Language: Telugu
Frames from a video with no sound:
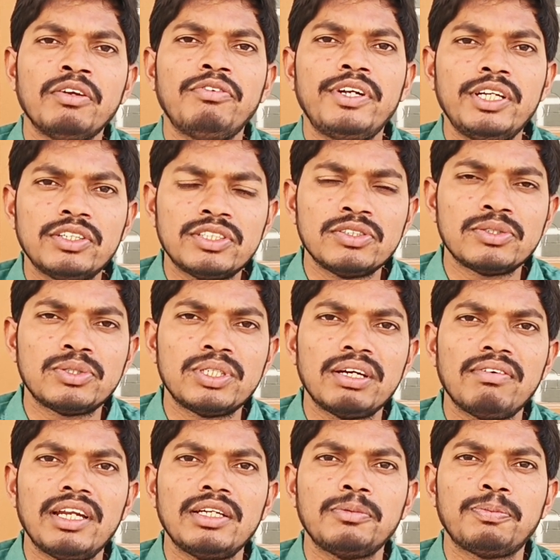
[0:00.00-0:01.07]
వీడియో చూస్తున్న
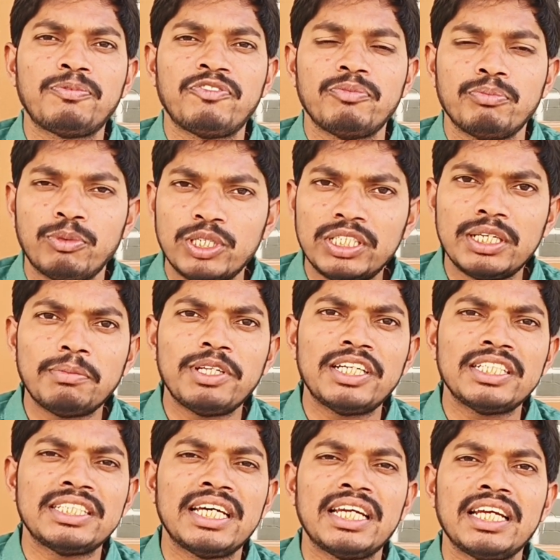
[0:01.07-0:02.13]
వాళ్ళు
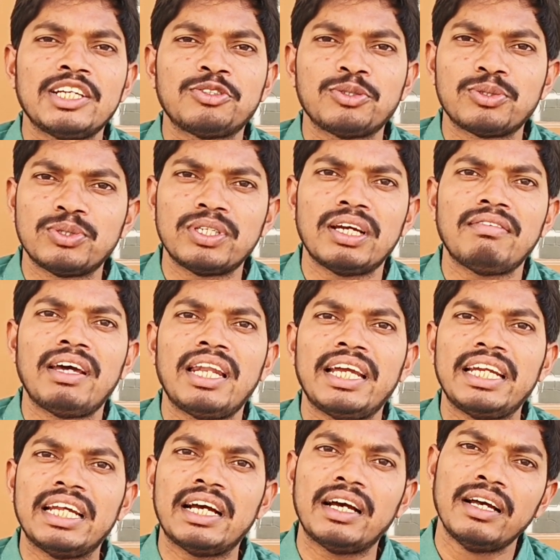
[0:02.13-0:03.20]
మొట్టమొదటిసారిగా చూస్తున్న
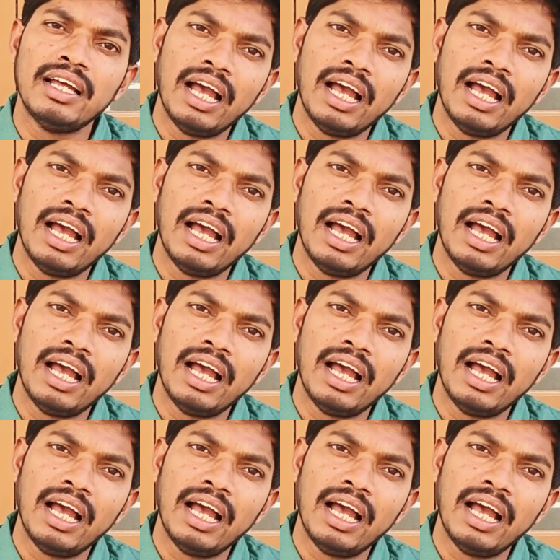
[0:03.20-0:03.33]
వాళ్ళైనా